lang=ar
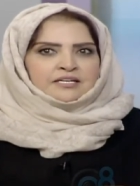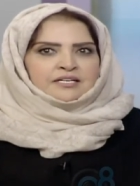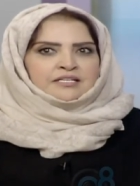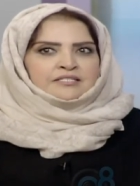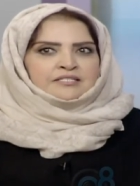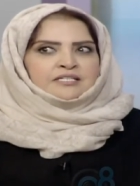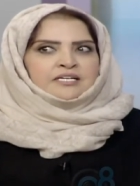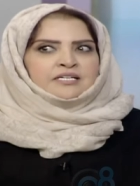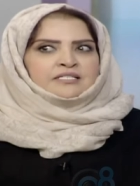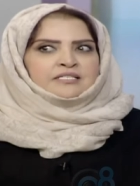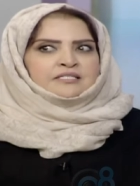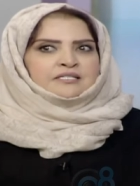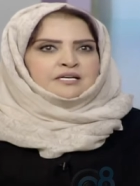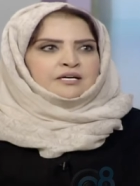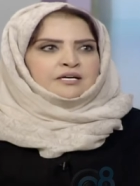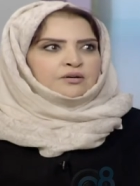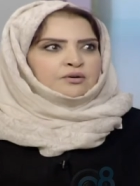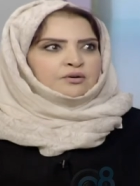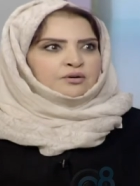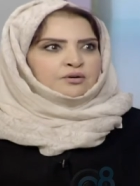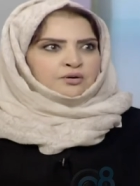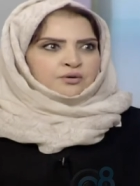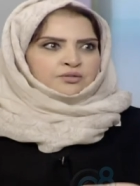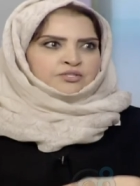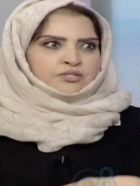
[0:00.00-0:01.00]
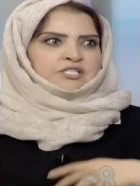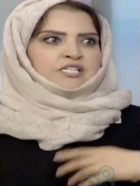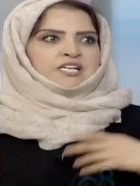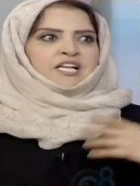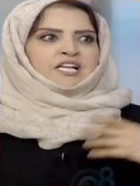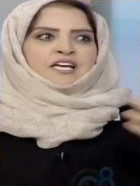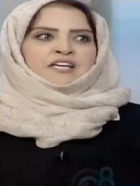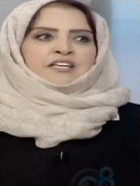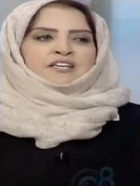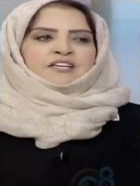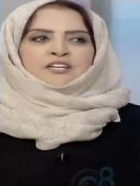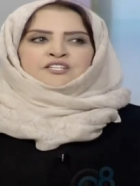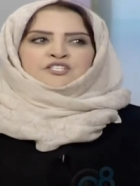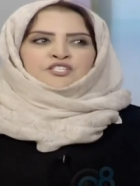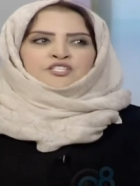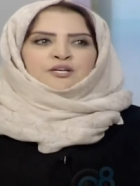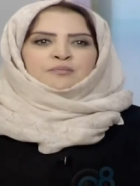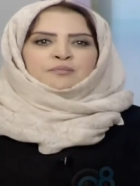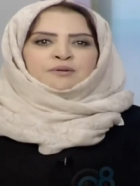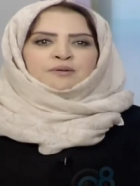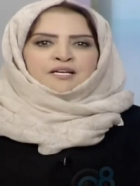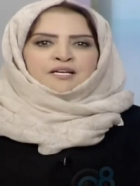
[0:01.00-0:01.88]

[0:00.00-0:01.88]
اساس اوجد لها كشبيه